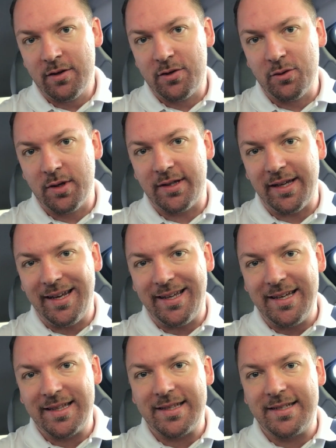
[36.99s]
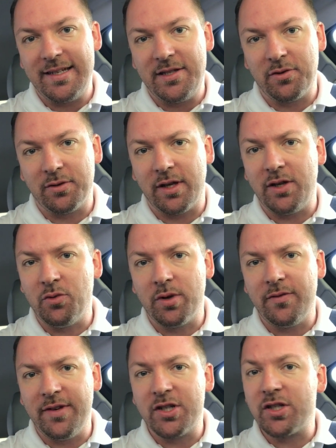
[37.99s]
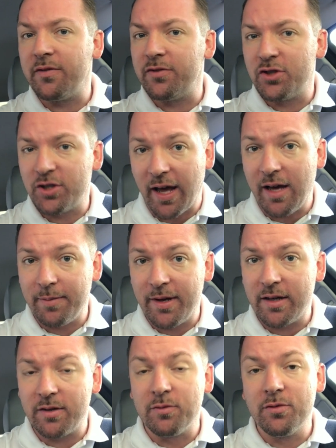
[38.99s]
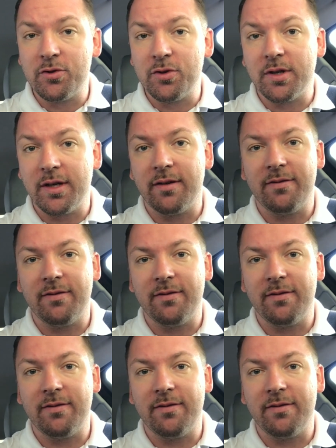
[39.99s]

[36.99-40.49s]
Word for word: zur delegierten Sitzung der Jungen Wirtschaft Steiermark und zur